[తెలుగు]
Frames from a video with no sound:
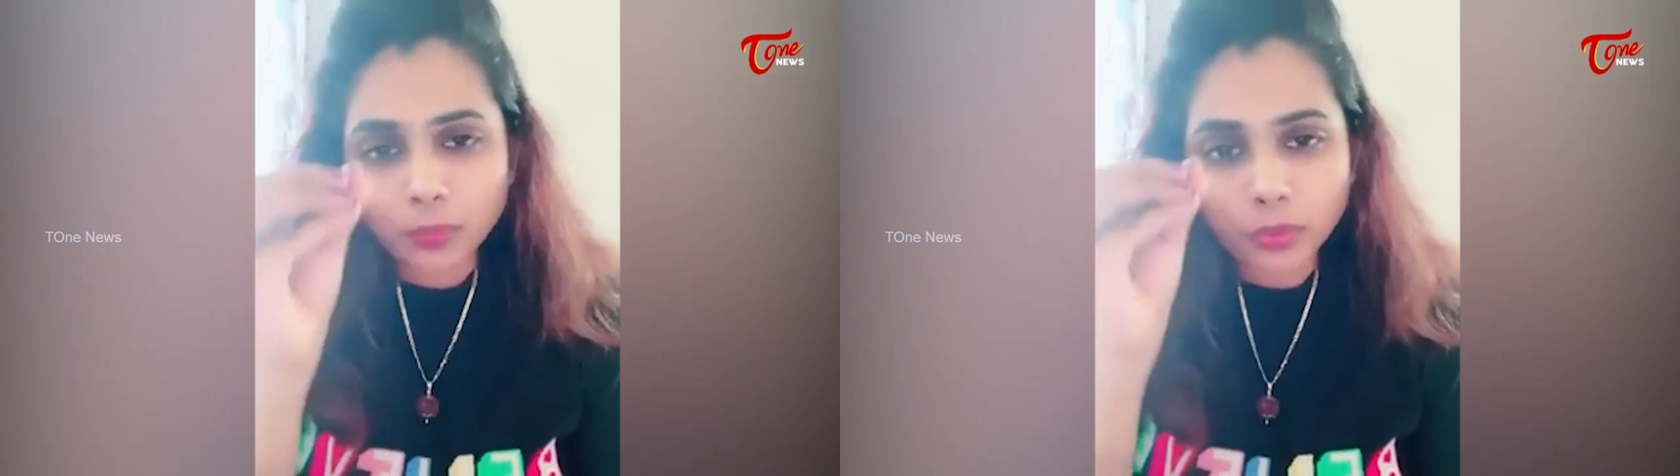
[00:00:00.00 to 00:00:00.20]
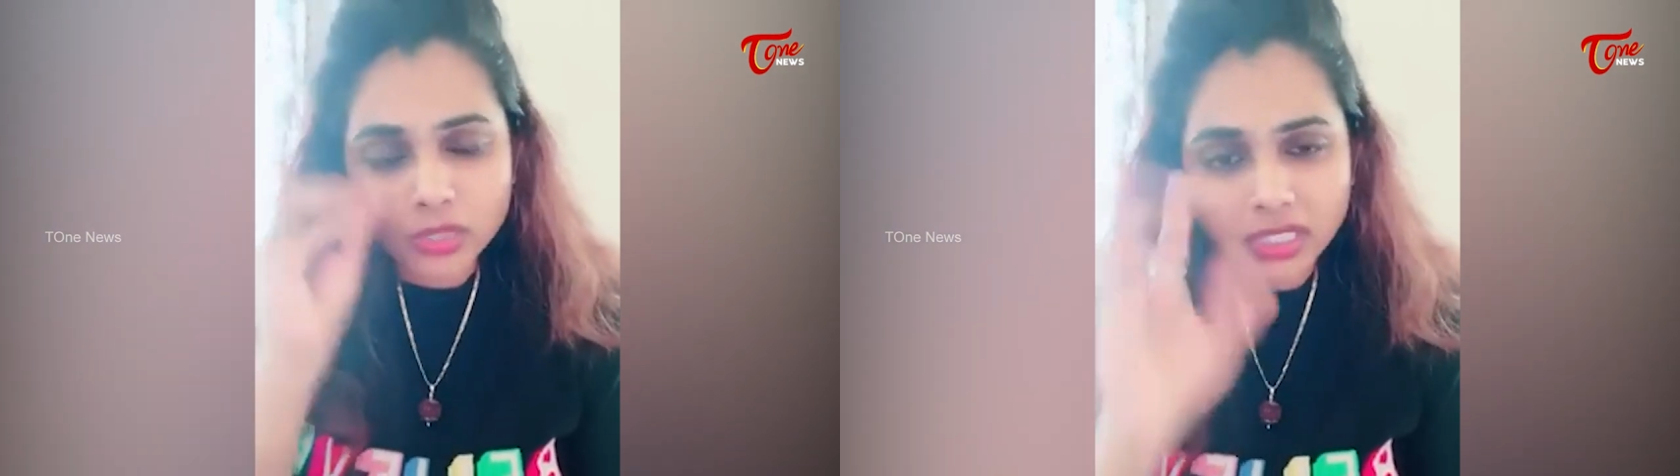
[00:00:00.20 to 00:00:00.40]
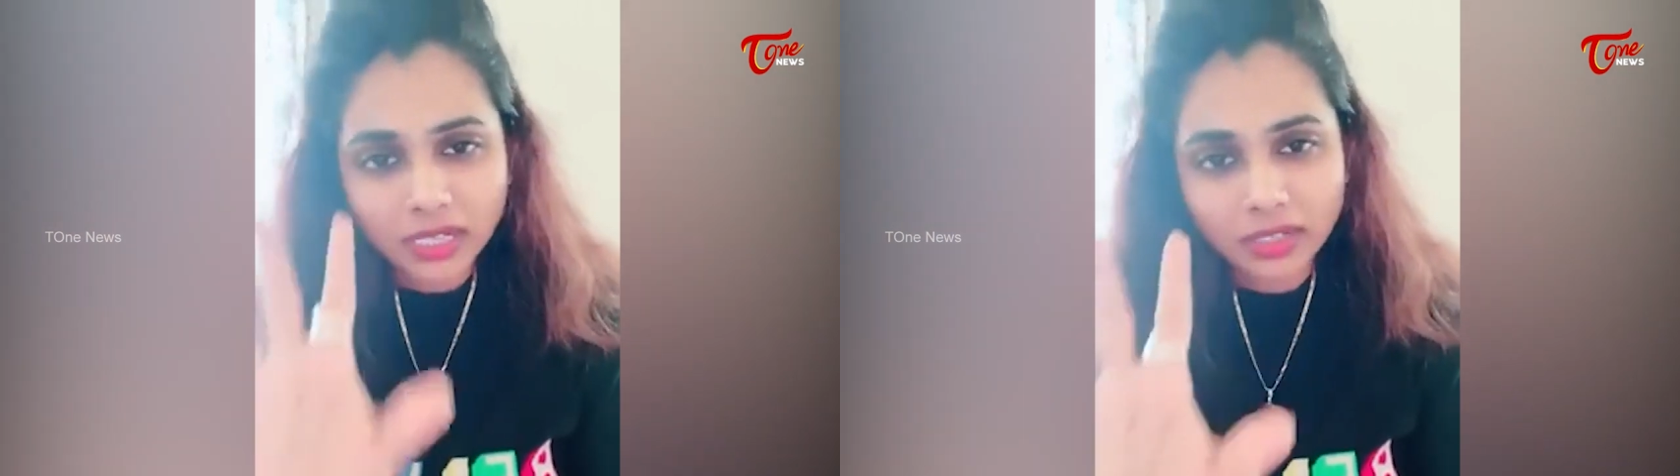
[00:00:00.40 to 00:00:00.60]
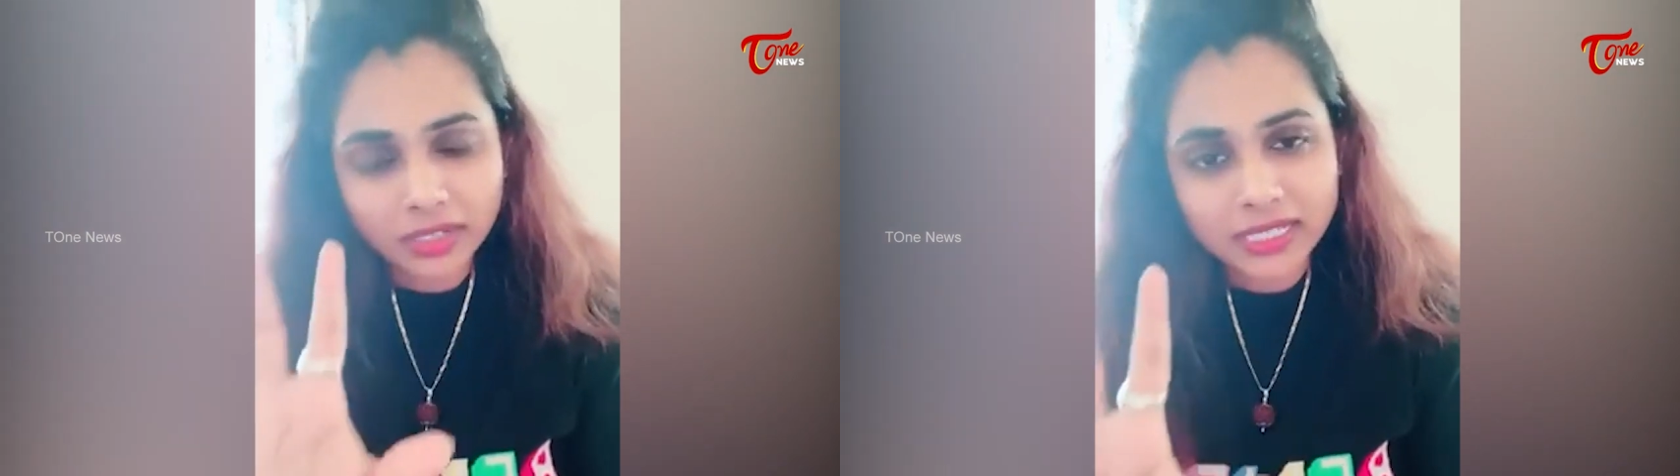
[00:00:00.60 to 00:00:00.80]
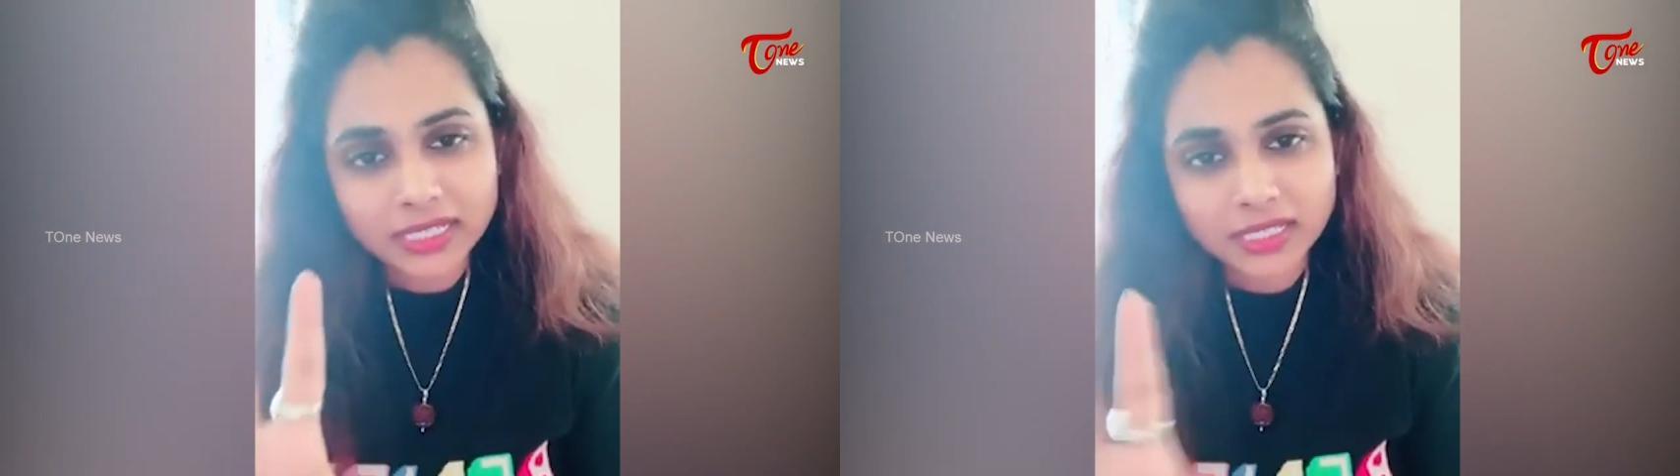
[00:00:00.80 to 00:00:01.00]
పోస్టర్లు
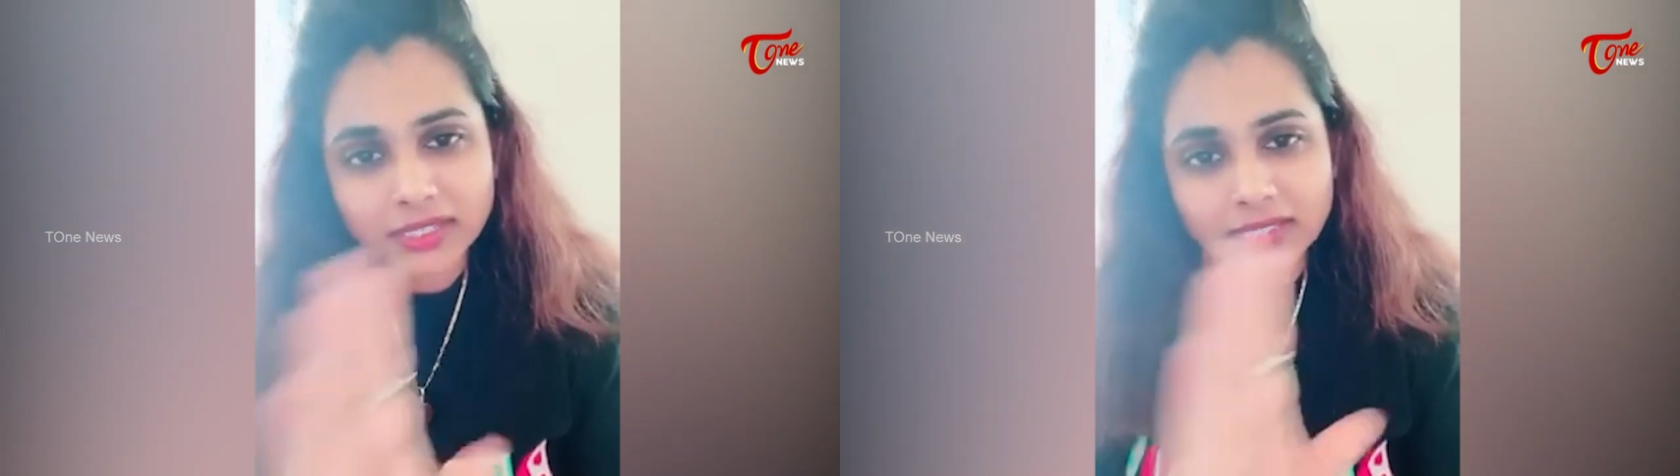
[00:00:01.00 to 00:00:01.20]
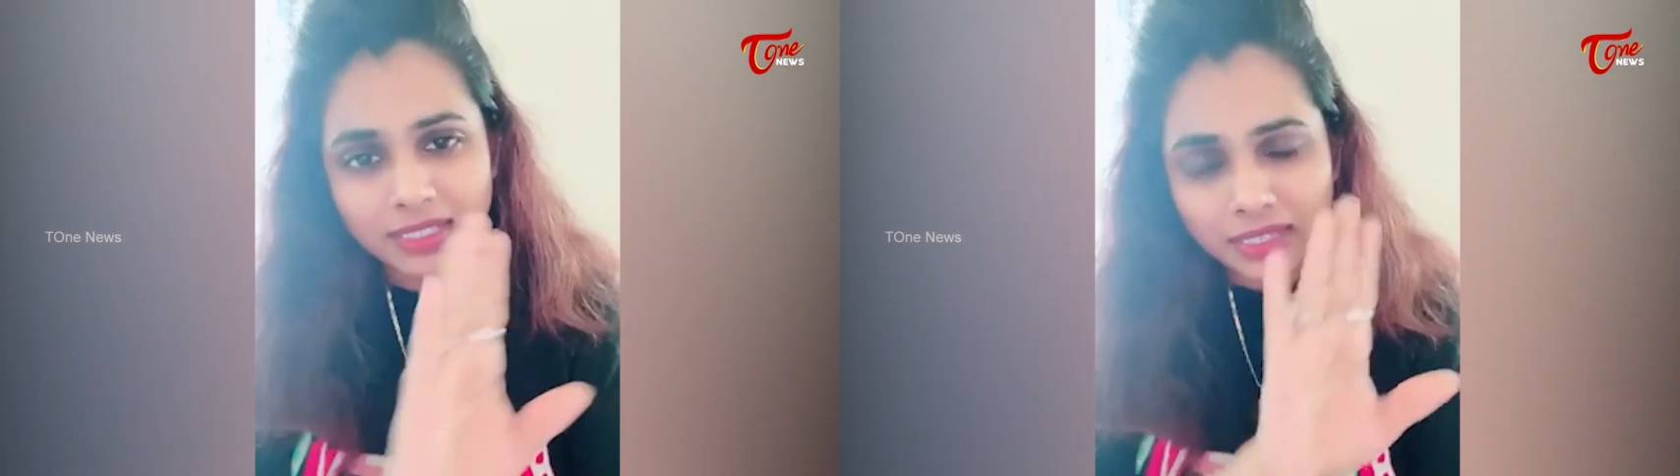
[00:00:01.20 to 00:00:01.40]
రిలీజ్ చేసి